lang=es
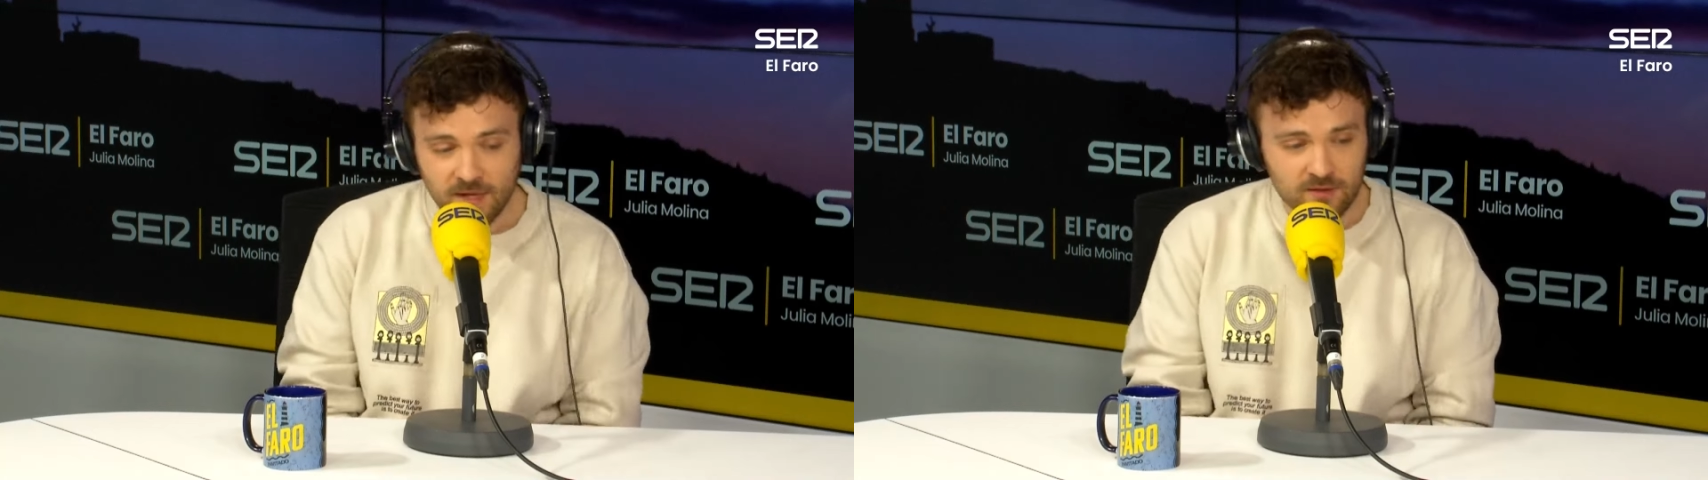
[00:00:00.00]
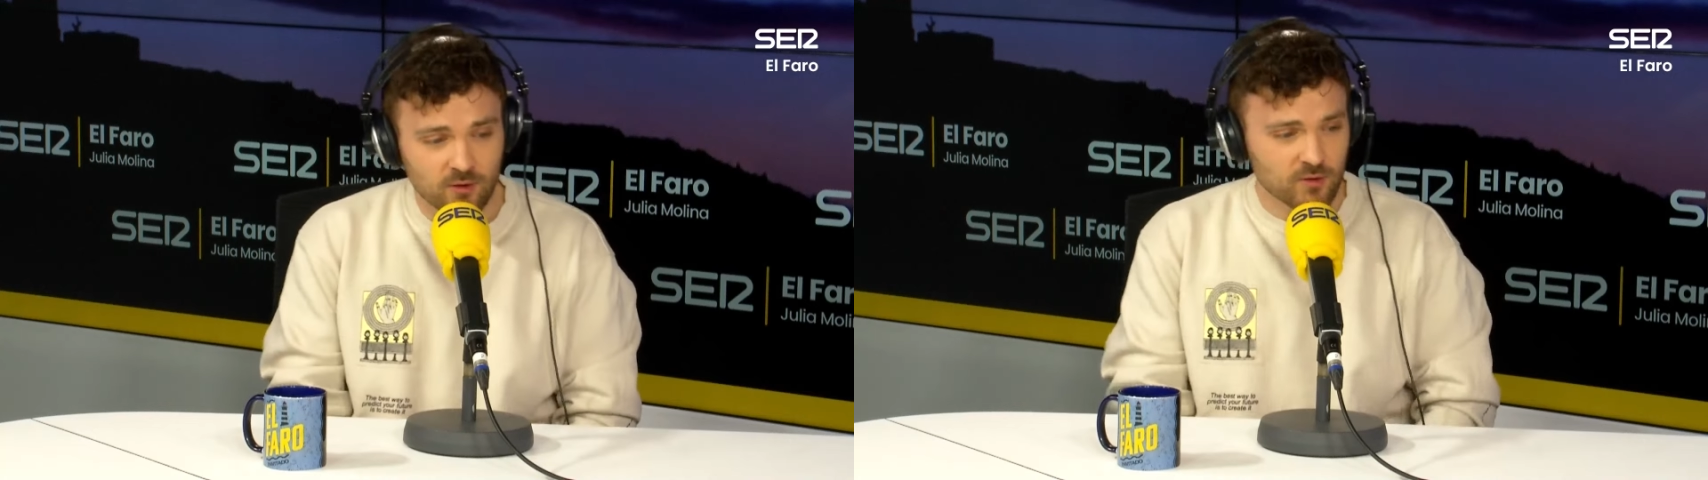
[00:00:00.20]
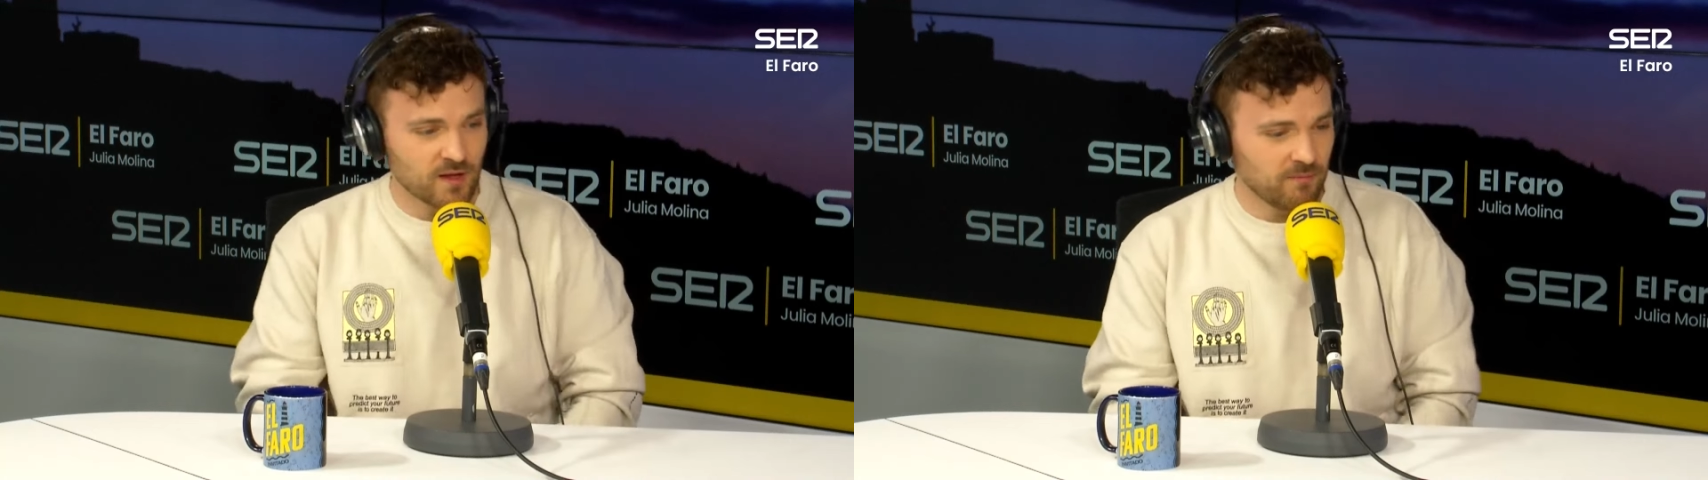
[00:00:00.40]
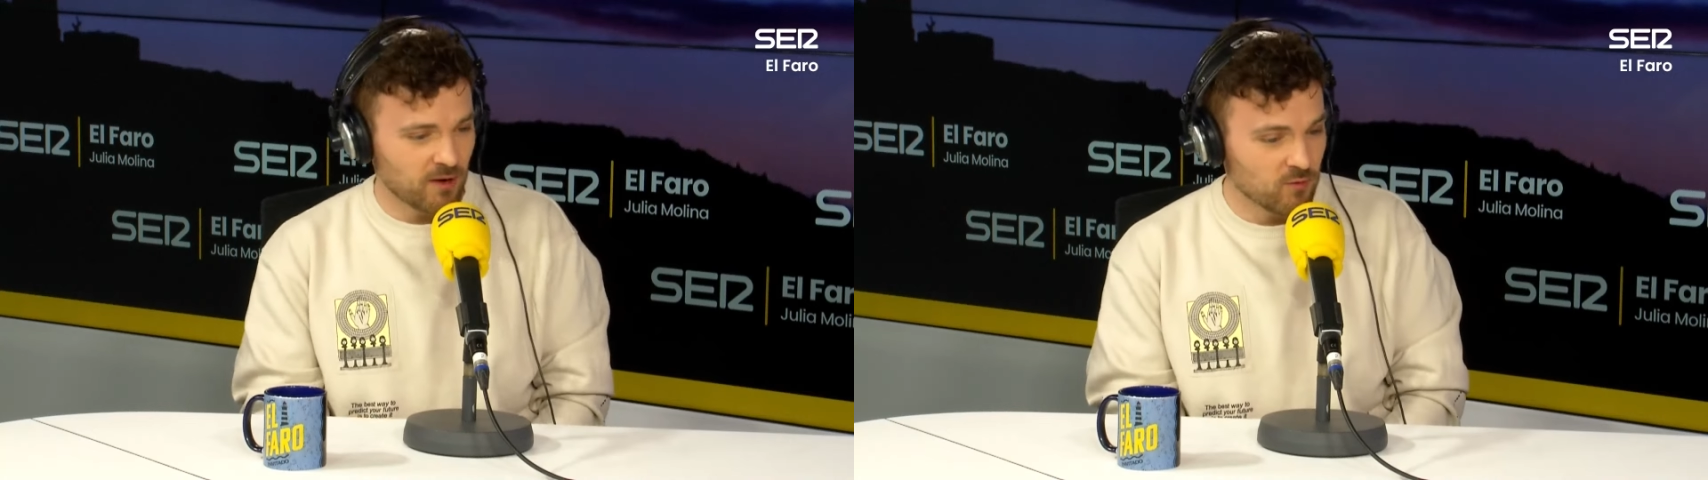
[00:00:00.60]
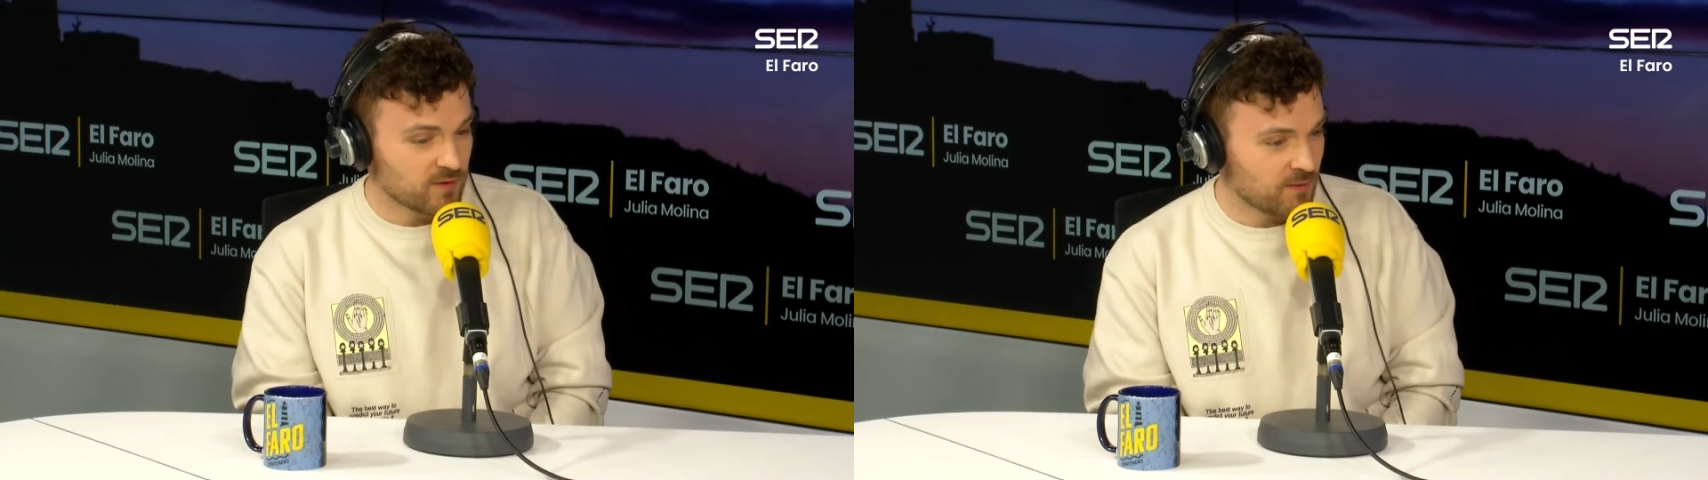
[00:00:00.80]
no lo sé, me
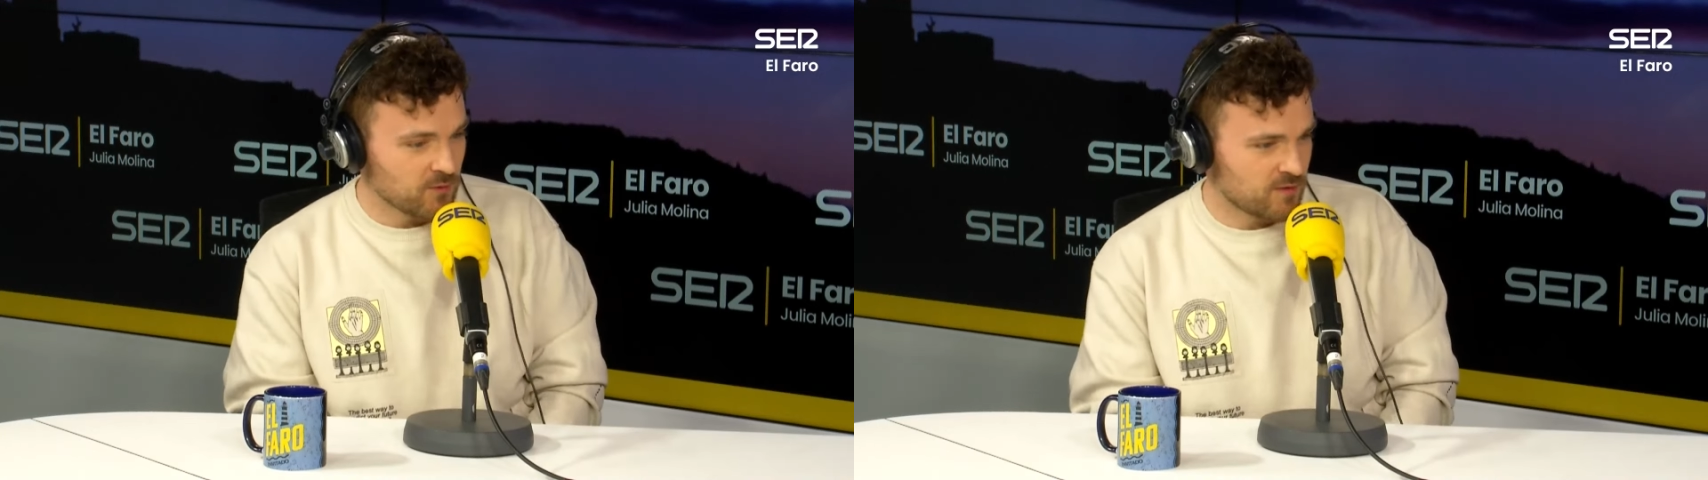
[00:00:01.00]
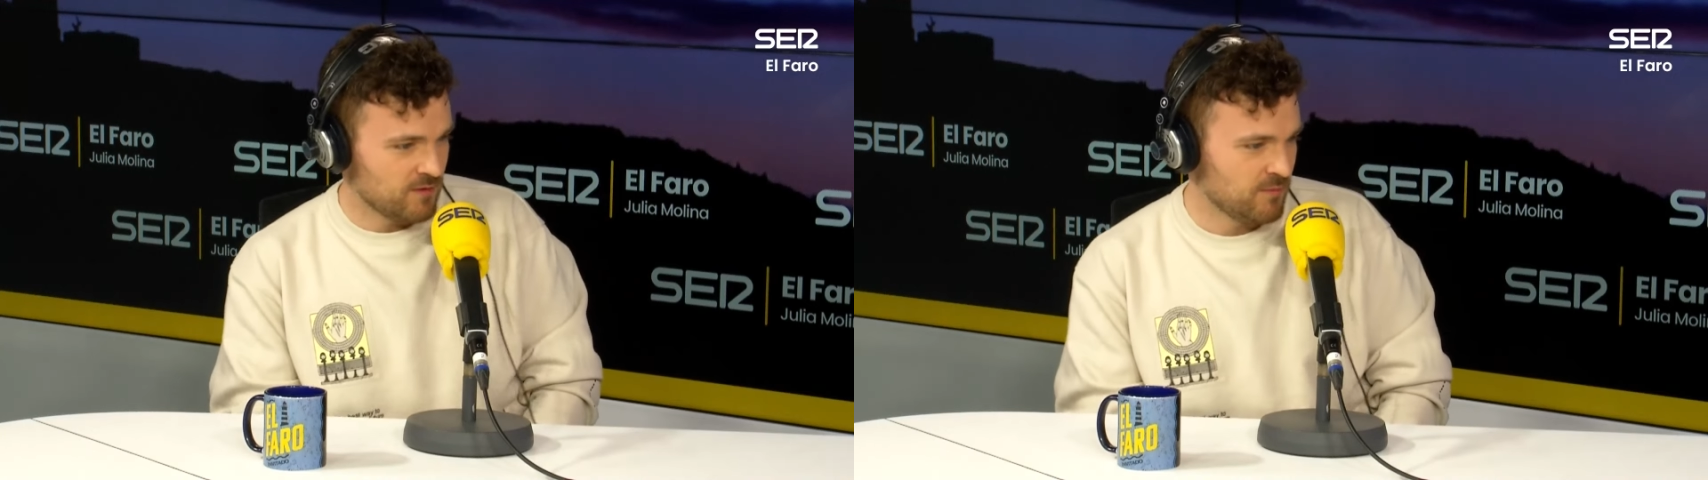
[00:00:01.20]
gusta mucho,